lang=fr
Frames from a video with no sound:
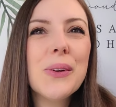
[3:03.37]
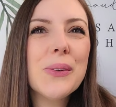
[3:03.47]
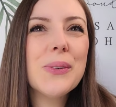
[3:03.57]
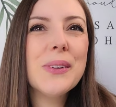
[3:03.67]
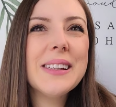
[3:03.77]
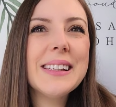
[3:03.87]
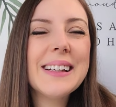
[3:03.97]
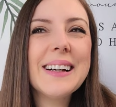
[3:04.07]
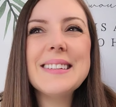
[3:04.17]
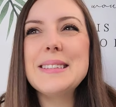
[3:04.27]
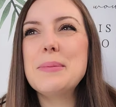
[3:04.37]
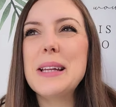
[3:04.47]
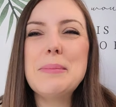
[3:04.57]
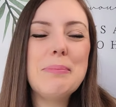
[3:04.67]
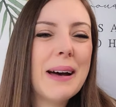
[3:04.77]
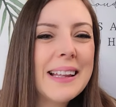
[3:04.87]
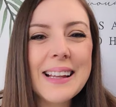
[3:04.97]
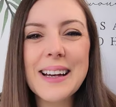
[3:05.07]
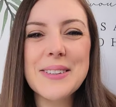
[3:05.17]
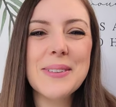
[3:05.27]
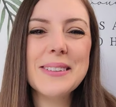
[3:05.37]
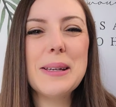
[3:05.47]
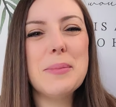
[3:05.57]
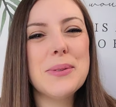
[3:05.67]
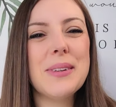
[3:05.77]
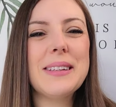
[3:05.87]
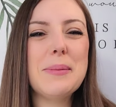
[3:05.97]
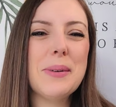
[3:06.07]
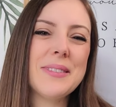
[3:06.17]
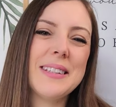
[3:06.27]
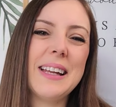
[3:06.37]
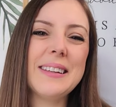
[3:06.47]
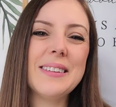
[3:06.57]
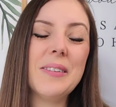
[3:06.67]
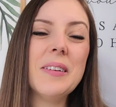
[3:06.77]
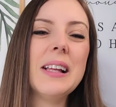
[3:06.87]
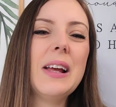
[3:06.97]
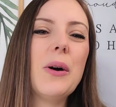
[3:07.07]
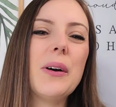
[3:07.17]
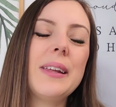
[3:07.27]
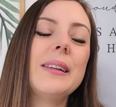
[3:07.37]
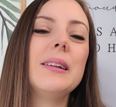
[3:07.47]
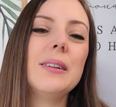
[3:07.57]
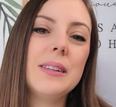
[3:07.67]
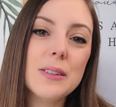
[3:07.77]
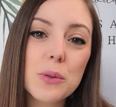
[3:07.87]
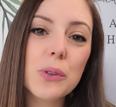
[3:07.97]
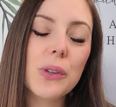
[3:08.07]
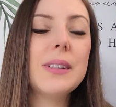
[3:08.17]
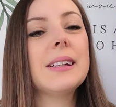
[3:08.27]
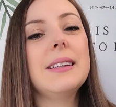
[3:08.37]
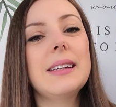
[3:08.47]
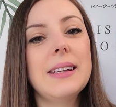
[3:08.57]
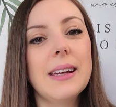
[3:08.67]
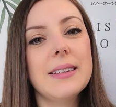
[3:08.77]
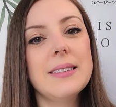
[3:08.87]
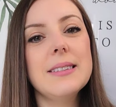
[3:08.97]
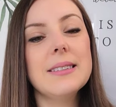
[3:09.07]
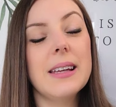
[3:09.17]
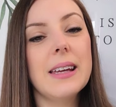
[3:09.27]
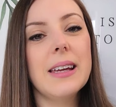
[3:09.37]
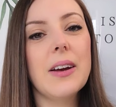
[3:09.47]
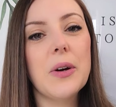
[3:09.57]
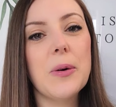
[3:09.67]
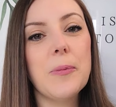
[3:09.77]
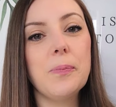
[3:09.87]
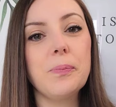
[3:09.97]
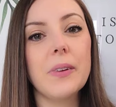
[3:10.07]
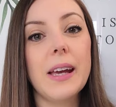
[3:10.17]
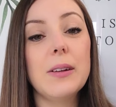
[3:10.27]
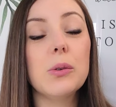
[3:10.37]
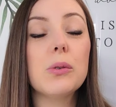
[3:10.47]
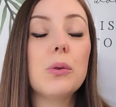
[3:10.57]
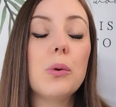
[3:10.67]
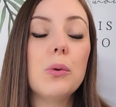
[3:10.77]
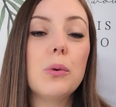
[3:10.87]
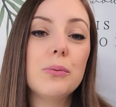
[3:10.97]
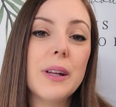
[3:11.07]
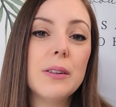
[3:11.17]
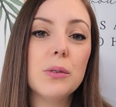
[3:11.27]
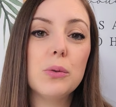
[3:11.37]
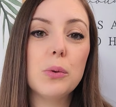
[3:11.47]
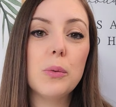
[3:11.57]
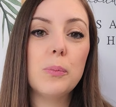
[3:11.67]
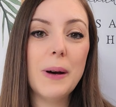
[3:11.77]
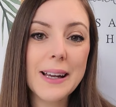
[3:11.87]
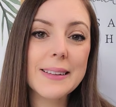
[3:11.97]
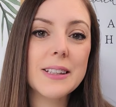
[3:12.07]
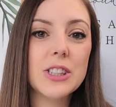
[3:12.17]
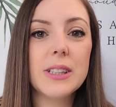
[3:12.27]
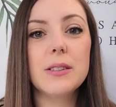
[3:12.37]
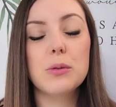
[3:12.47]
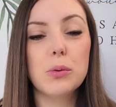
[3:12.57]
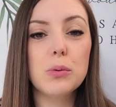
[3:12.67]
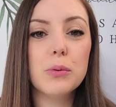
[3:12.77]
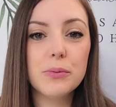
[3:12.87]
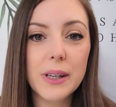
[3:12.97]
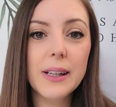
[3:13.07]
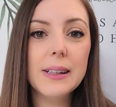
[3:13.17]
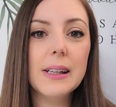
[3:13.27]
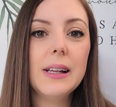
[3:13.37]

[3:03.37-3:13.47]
autant te dire, c'est peut-être pas de l'argent que tu as besoin de dépenser là-dedans. Il y a des, autres techniques qui existent et, euh, donc le, fait de partager ce que tu fais,